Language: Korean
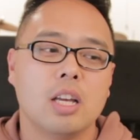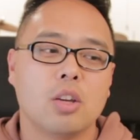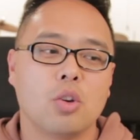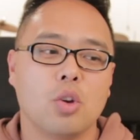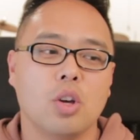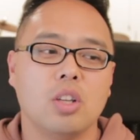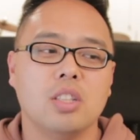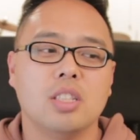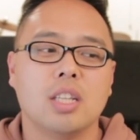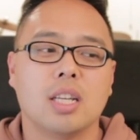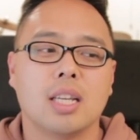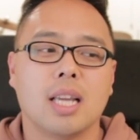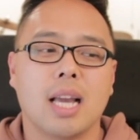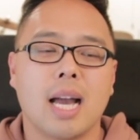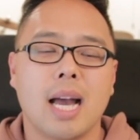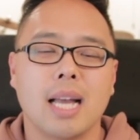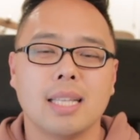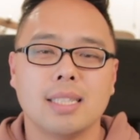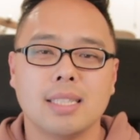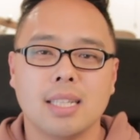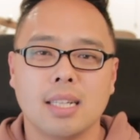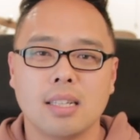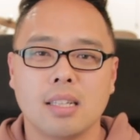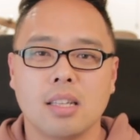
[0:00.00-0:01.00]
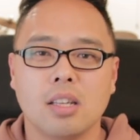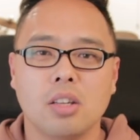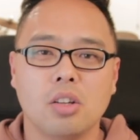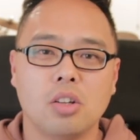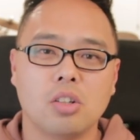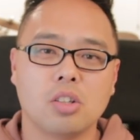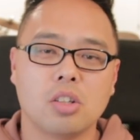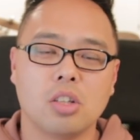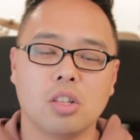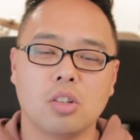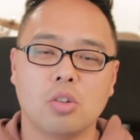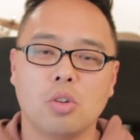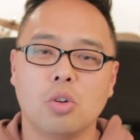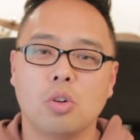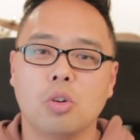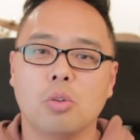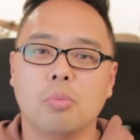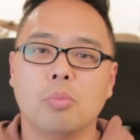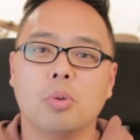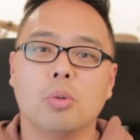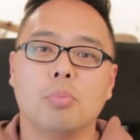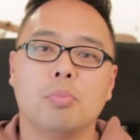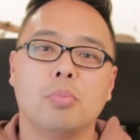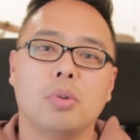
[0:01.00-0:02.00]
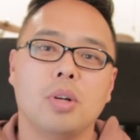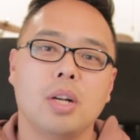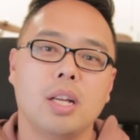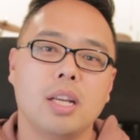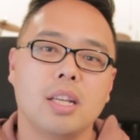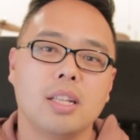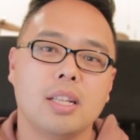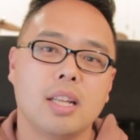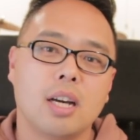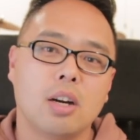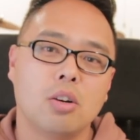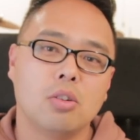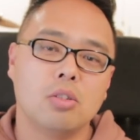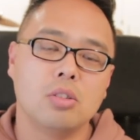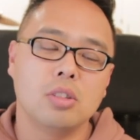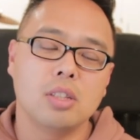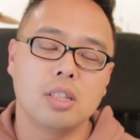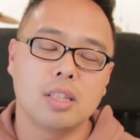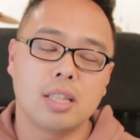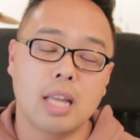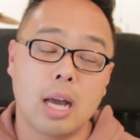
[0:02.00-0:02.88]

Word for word: 굉장히 하찮게 여기고 뭐 플레이다운,